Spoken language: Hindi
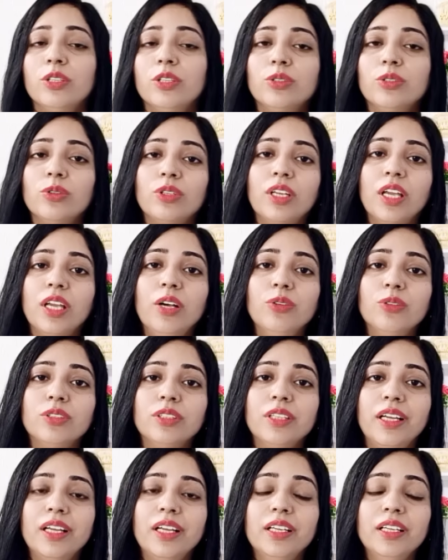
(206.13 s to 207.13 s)
तो क्या
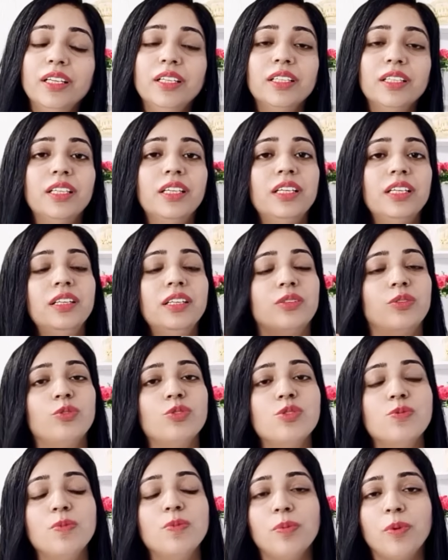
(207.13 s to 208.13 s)
होता है कि
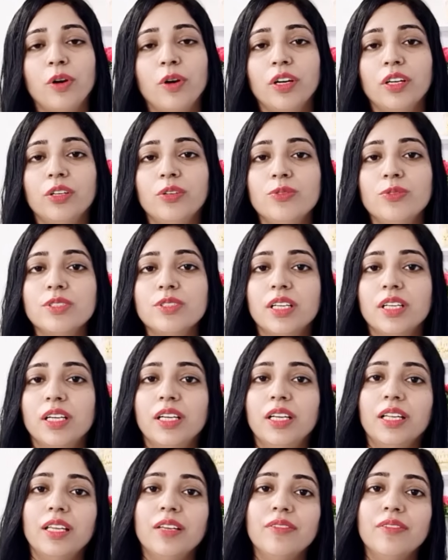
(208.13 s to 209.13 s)
कुछ भी प्रोडक्ट यूज़
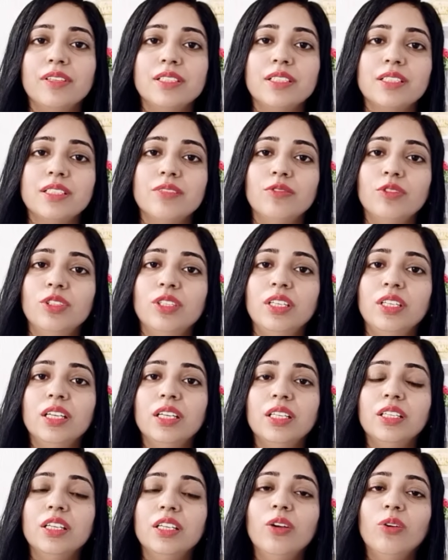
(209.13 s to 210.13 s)
करने की वजह से वो धीरे
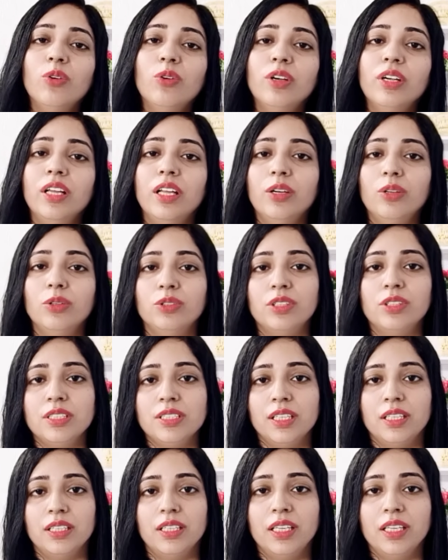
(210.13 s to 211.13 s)
धीरे और डल होती
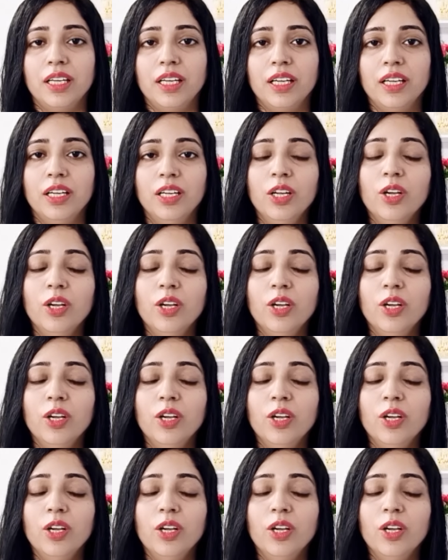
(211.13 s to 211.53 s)
जाती है